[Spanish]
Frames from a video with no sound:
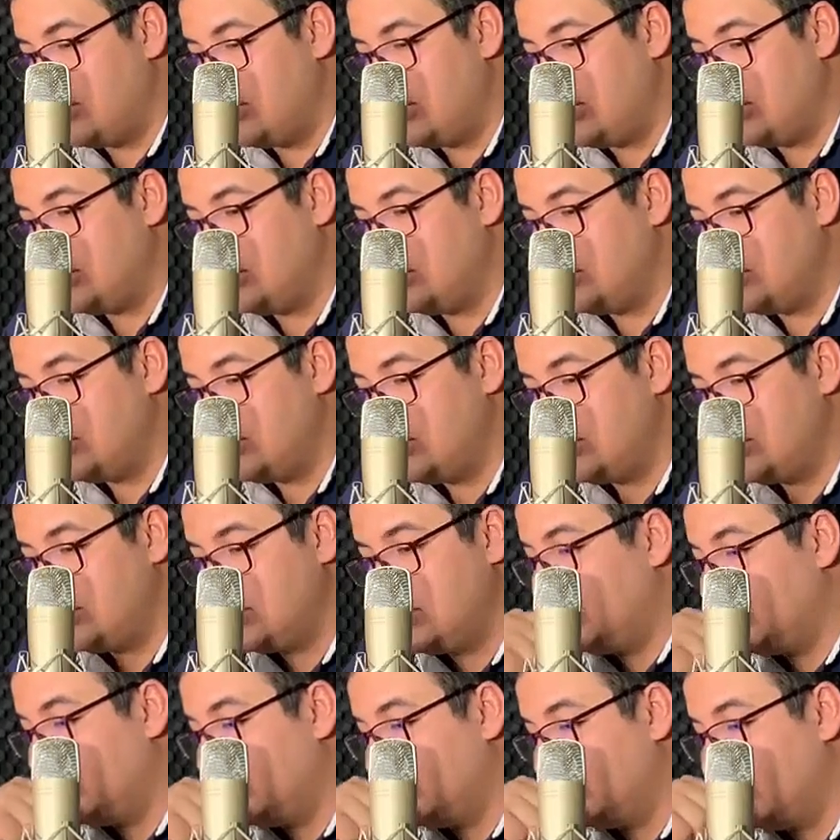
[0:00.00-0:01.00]
Y entonces
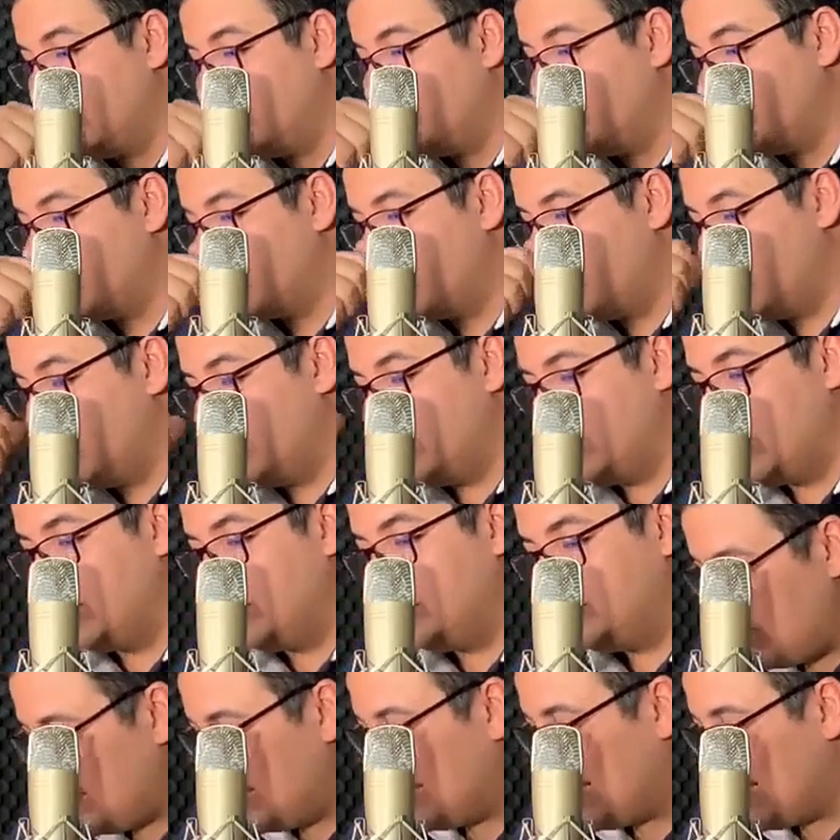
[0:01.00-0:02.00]
nos damos
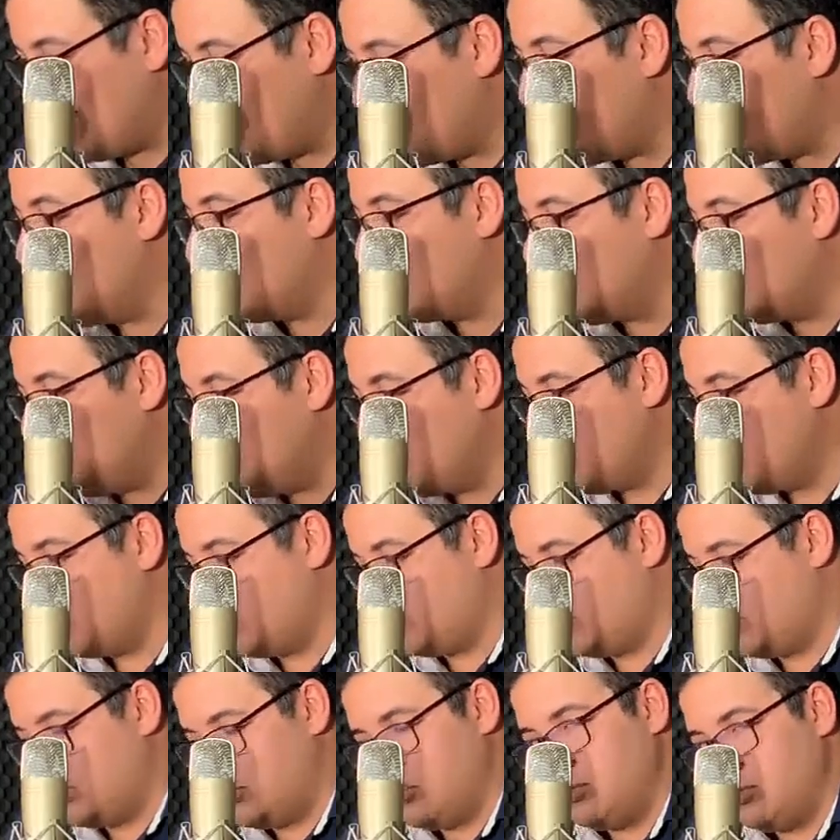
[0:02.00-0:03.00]
cuenta que
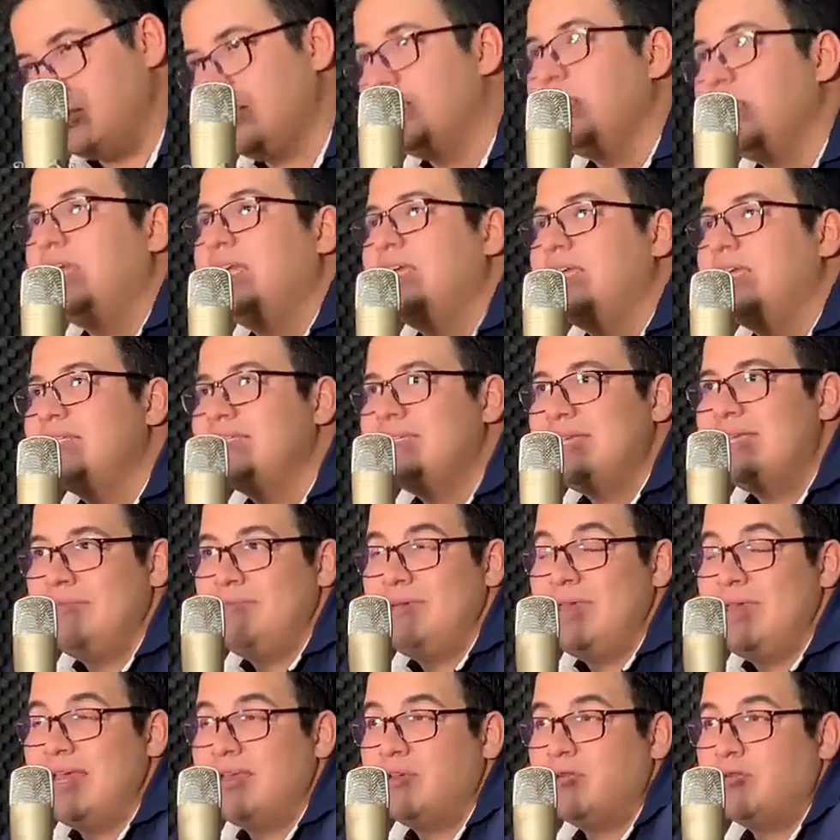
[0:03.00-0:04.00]
podemos, si
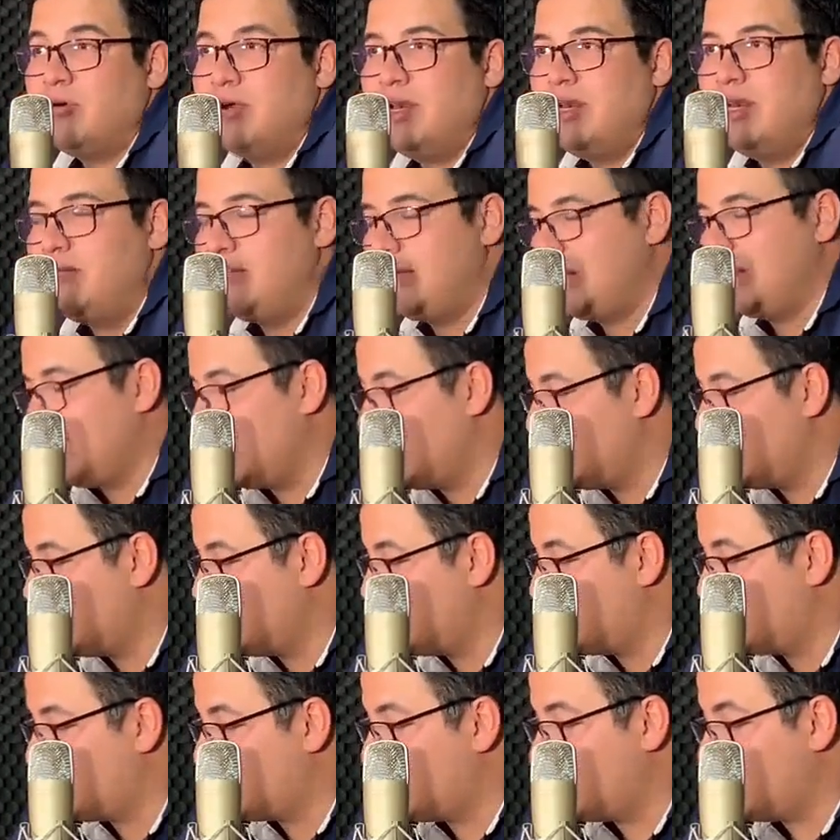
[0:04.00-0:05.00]
bien no eliminar la
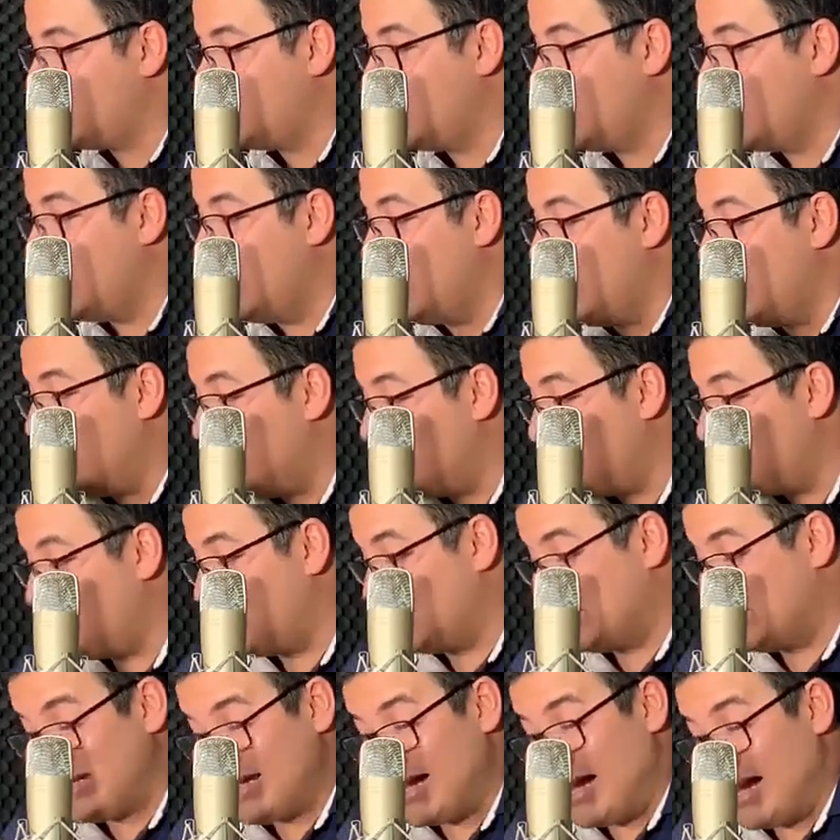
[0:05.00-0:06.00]
situación,
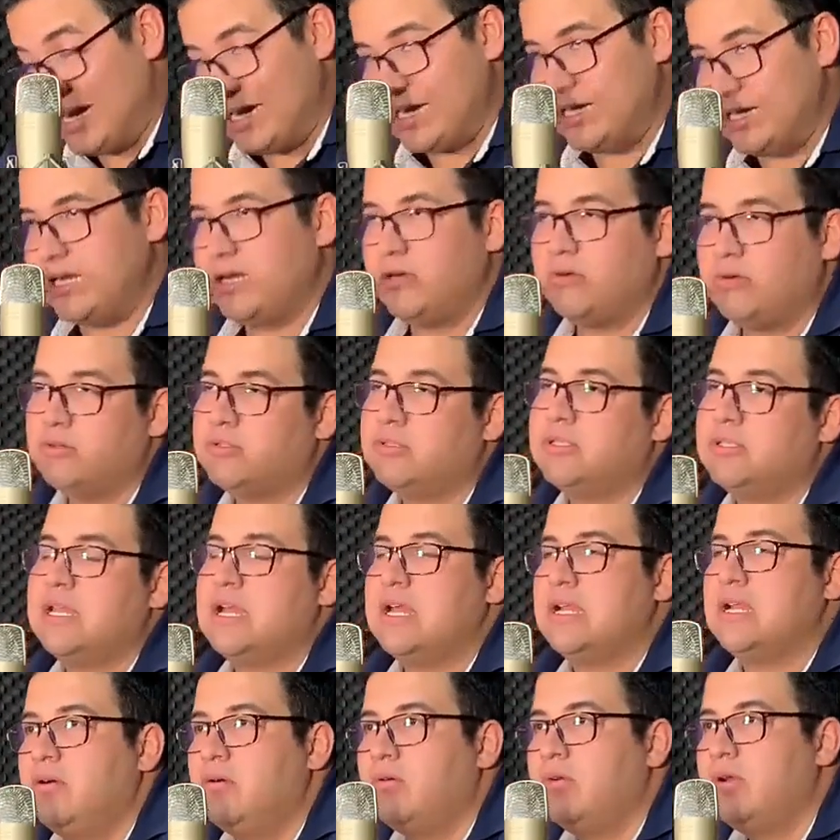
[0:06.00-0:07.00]
empezar a
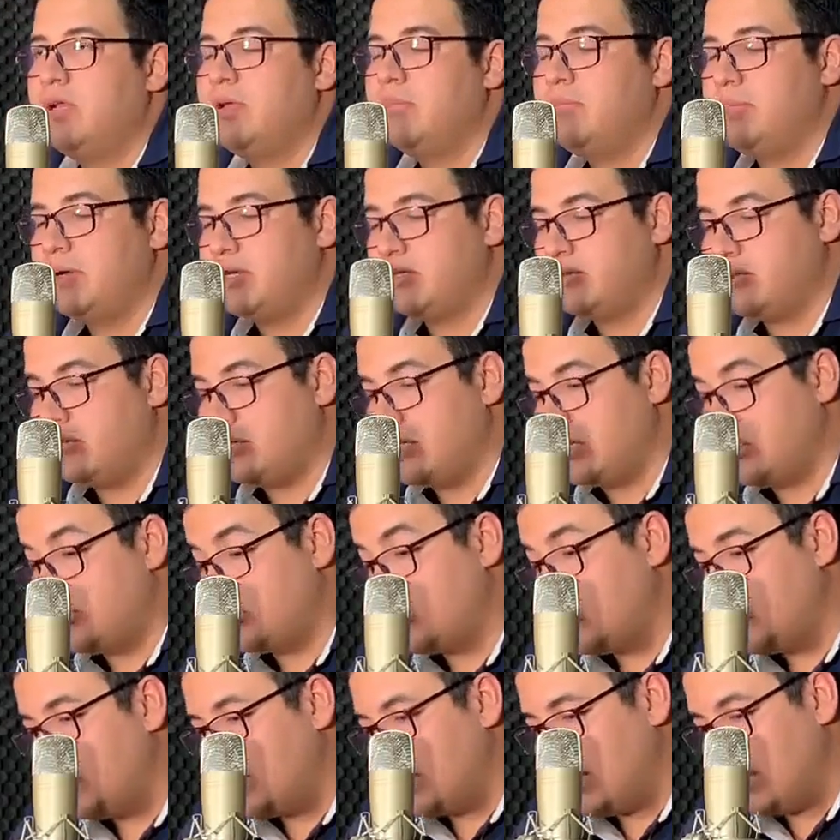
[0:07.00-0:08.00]
negociar con la persona
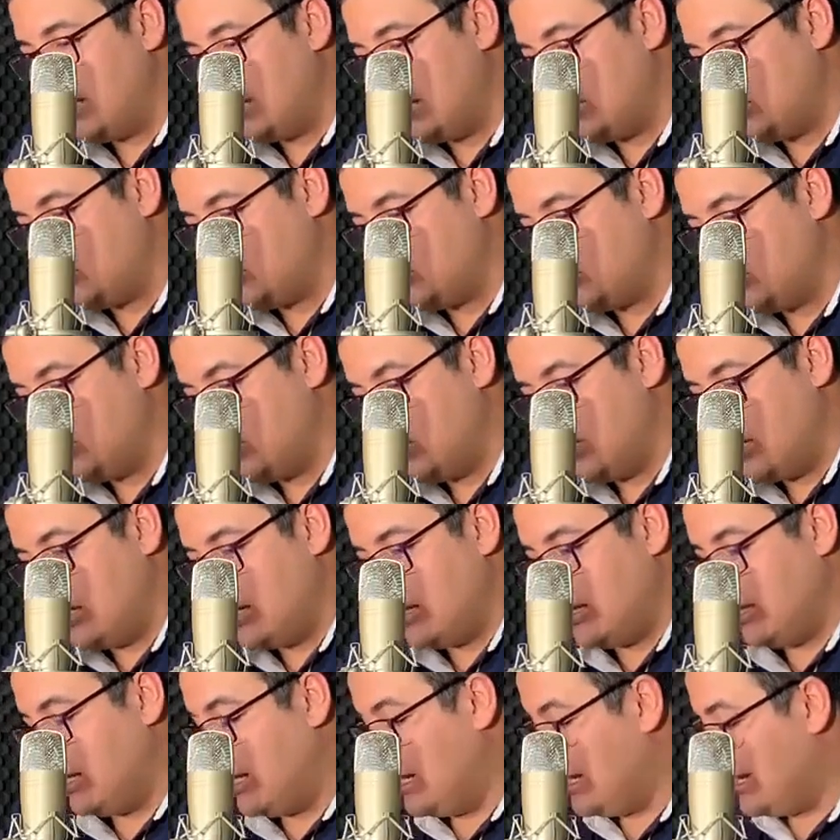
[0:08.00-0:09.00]
sobre el hecho
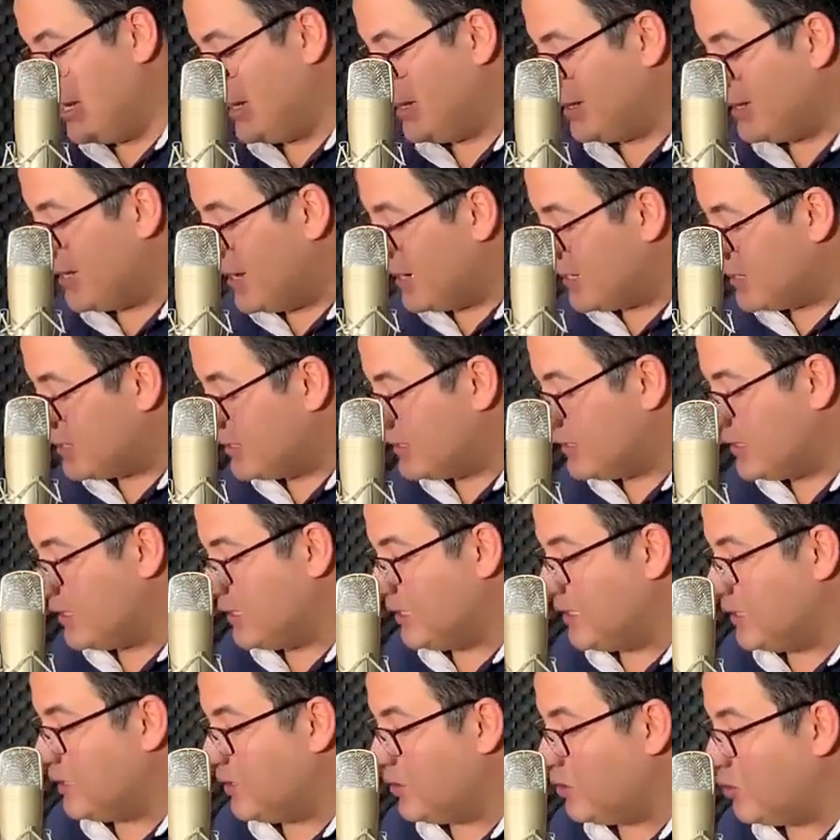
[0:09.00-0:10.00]
de
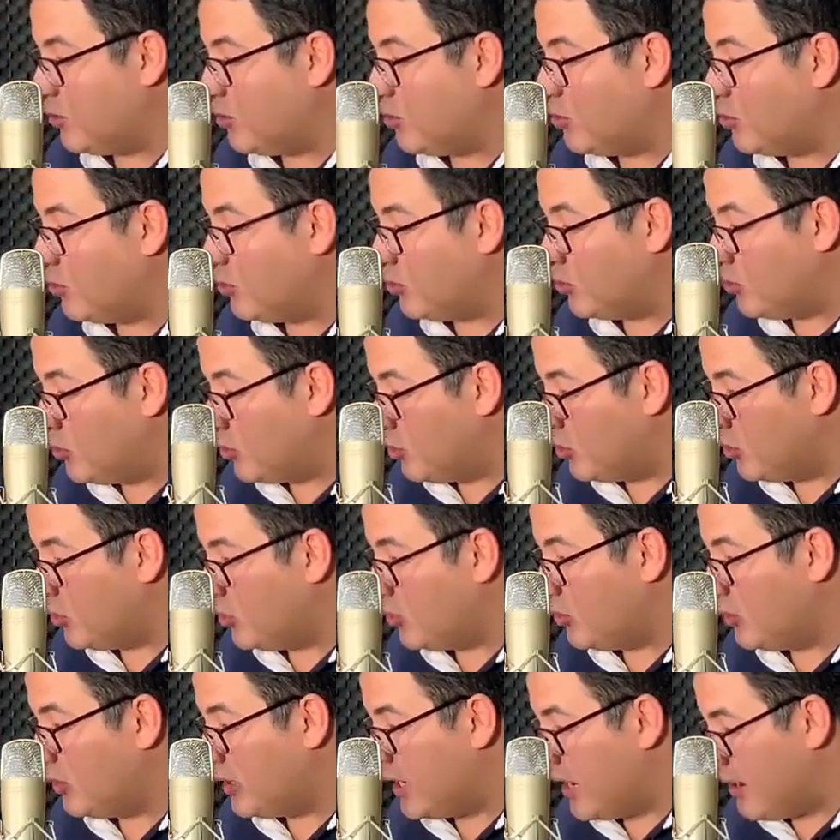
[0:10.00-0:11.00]
quitarse o no
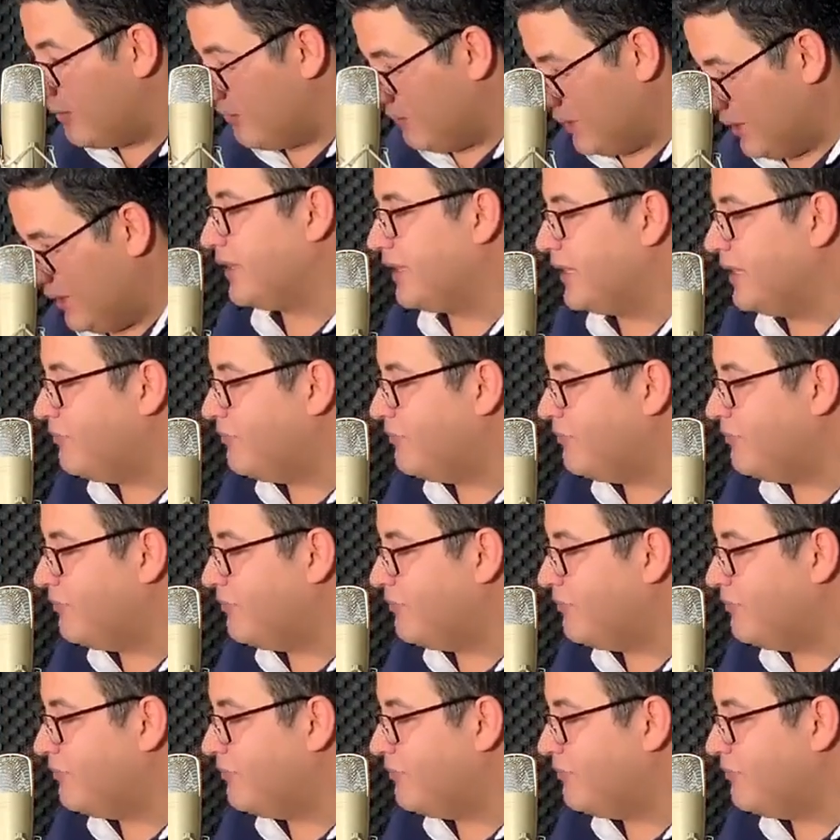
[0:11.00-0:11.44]
la vida.